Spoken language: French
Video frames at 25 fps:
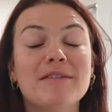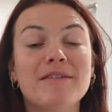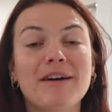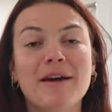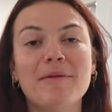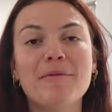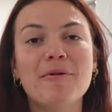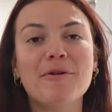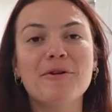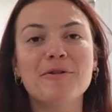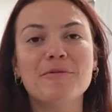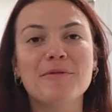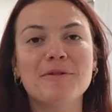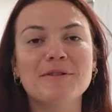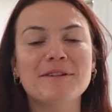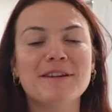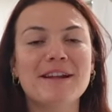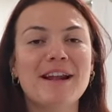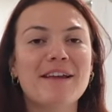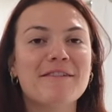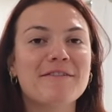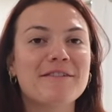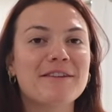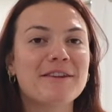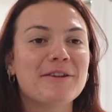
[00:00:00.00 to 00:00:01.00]
vraiment commencer
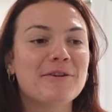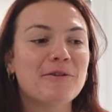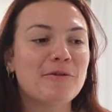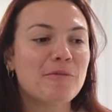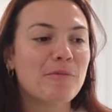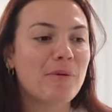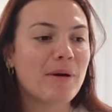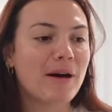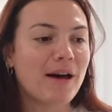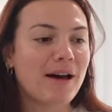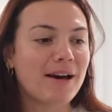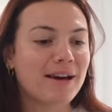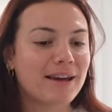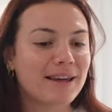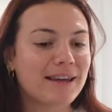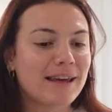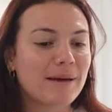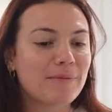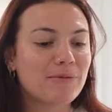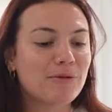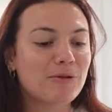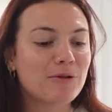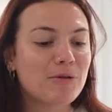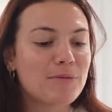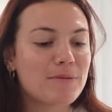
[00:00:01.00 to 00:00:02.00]
la vidéo par un
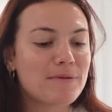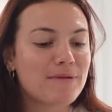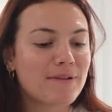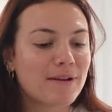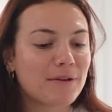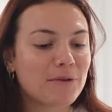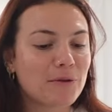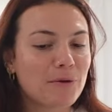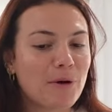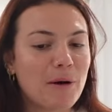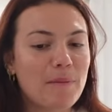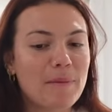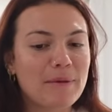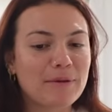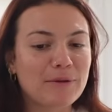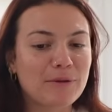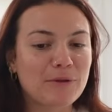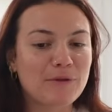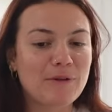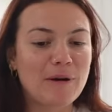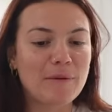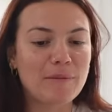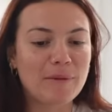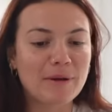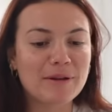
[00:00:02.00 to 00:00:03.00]
recap de 2023 parce
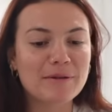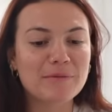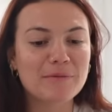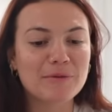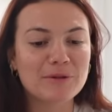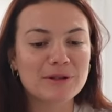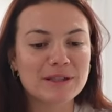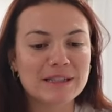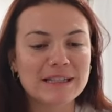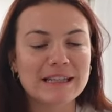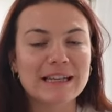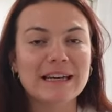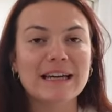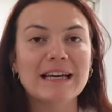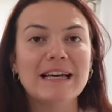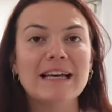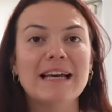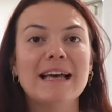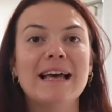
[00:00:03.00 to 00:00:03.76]
qu'on va pas se mentir,